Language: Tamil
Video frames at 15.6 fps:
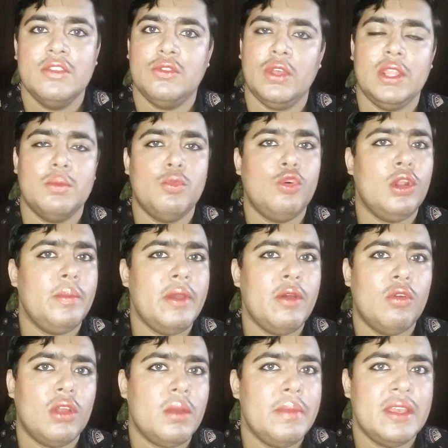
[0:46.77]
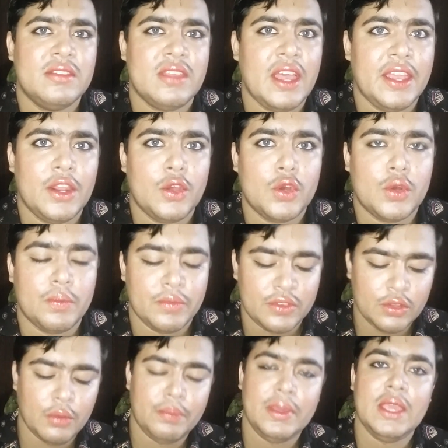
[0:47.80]
ஸோ இது மூணுமே உங்களுக்கு மிக்ஸாக இருக்கும்
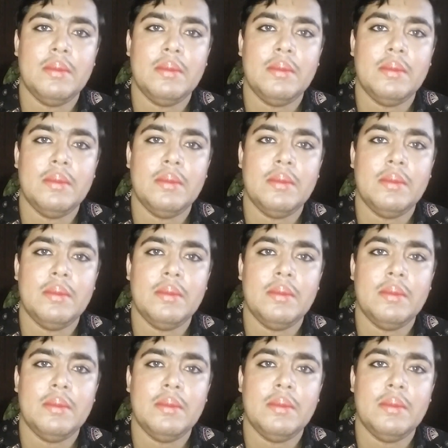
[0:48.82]
ஸோ